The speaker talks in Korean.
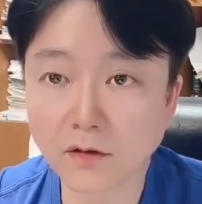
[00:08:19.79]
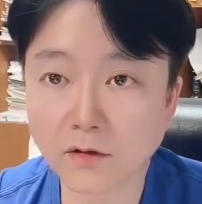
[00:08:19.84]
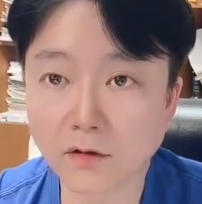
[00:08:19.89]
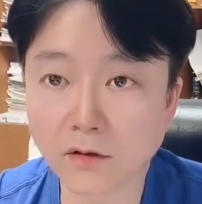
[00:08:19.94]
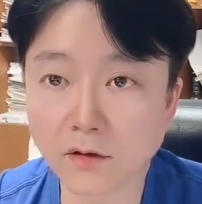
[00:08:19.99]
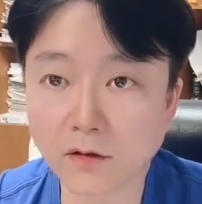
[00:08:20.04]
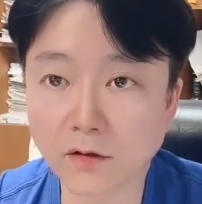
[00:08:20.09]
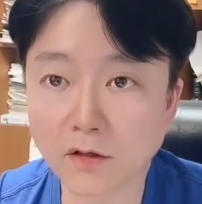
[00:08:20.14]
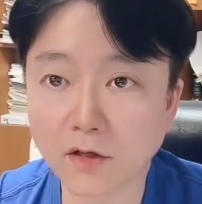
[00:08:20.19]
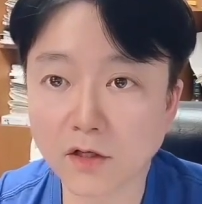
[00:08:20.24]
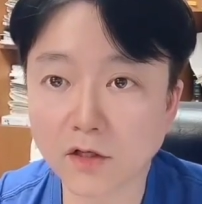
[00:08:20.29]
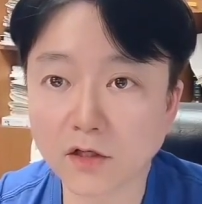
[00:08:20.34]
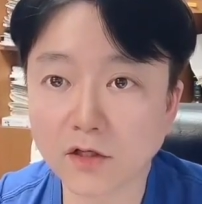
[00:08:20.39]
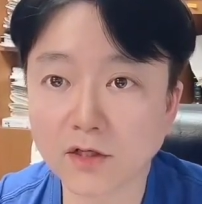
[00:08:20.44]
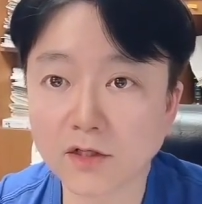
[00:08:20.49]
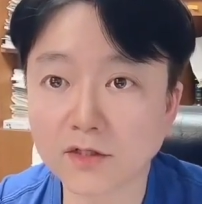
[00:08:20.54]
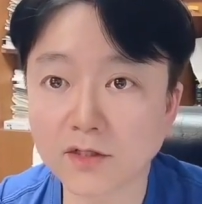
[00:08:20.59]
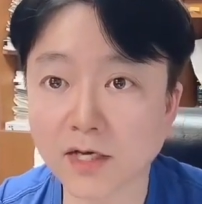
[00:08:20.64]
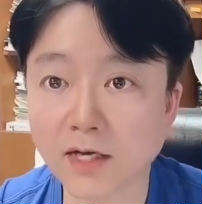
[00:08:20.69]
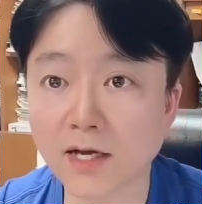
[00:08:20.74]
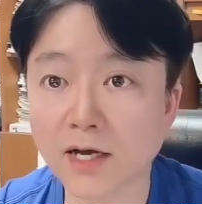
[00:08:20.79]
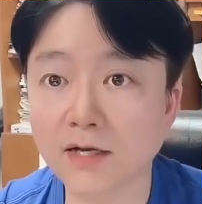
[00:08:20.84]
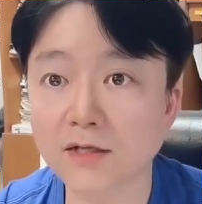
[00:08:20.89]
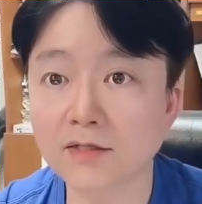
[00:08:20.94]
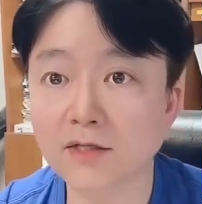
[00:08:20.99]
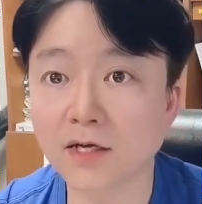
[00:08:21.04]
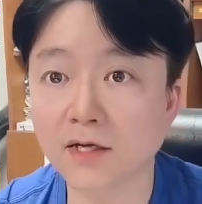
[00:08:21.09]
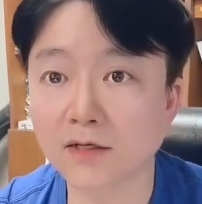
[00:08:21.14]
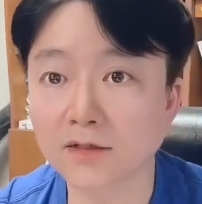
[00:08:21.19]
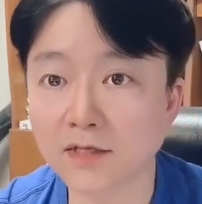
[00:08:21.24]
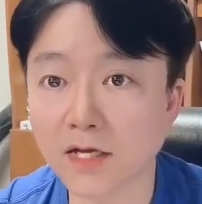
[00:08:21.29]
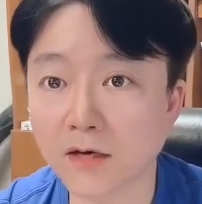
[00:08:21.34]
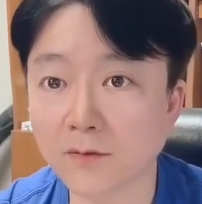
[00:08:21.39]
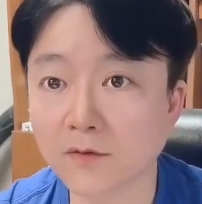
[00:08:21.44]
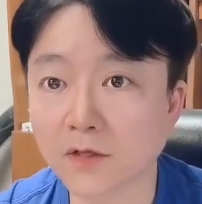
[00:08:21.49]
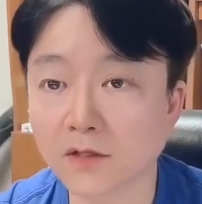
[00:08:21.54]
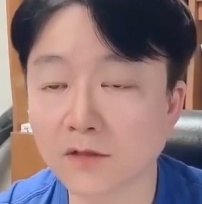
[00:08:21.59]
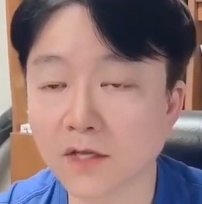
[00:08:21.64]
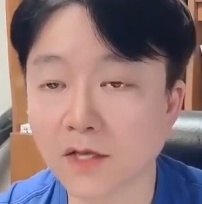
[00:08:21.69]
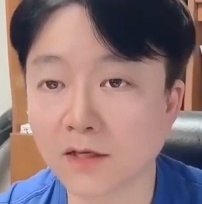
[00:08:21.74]
어, 제가 항상
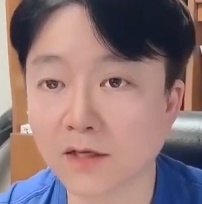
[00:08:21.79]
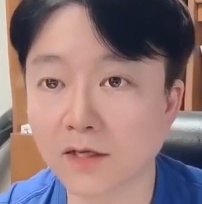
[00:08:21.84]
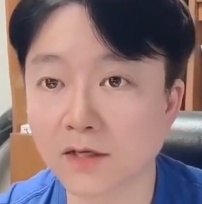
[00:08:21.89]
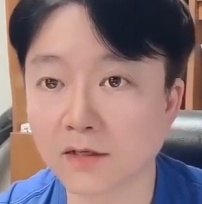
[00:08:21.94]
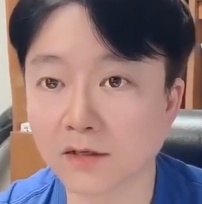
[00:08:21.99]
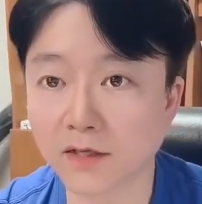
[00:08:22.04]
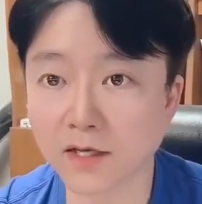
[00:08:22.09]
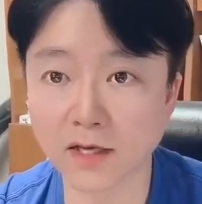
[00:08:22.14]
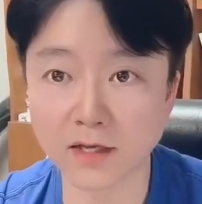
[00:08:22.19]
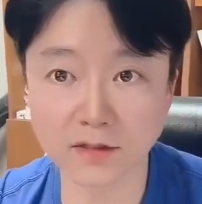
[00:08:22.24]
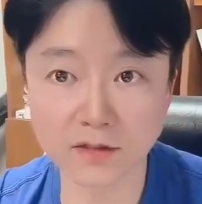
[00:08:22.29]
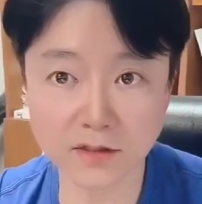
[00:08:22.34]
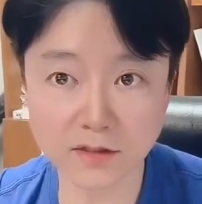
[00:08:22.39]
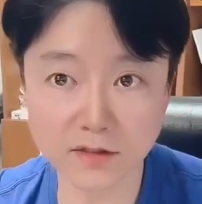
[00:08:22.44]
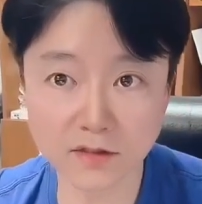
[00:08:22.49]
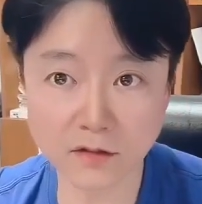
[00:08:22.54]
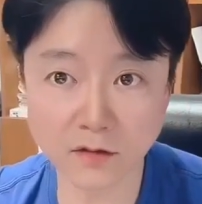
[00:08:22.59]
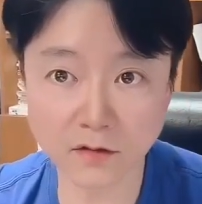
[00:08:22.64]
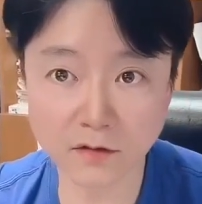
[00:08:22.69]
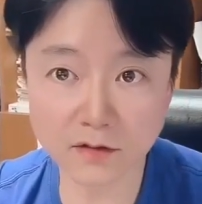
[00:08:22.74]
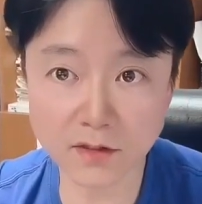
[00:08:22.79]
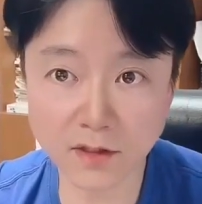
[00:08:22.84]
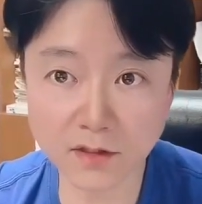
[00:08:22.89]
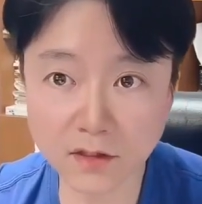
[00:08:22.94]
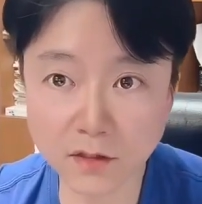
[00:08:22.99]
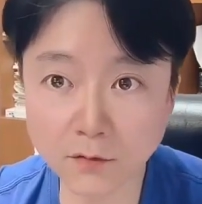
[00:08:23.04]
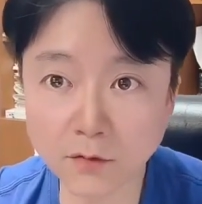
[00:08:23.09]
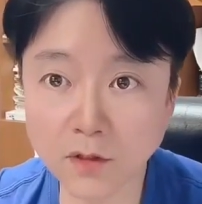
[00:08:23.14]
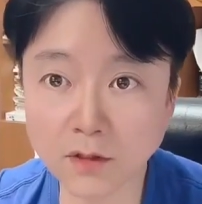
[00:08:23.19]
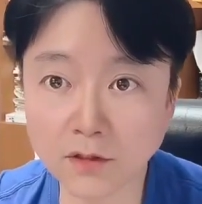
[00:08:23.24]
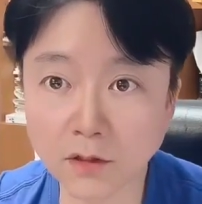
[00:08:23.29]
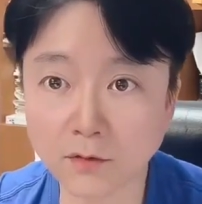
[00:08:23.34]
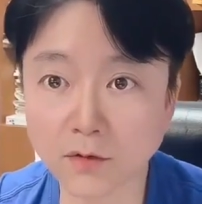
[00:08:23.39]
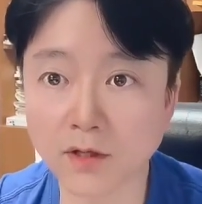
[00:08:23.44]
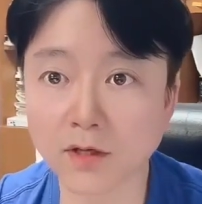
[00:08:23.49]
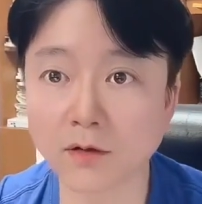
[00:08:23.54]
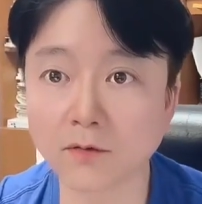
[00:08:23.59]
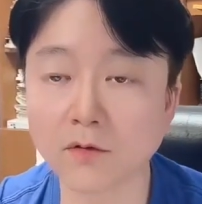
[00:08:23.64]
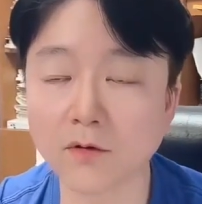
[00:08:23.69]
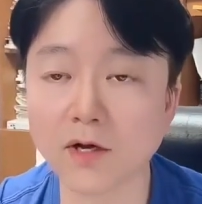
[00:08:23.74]
사람들한테 얘기하는 게 저 제 직원한테도
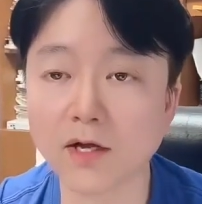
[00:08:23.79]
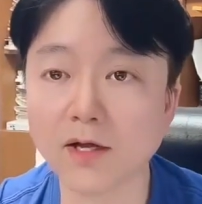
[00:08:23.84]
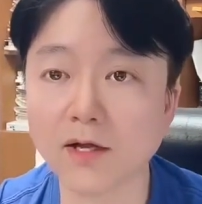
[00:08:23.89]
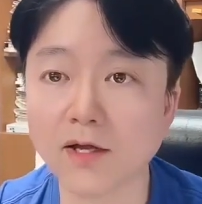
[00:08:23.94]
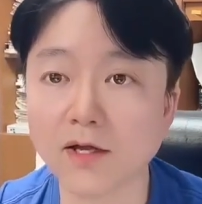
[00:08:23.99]
얘기하고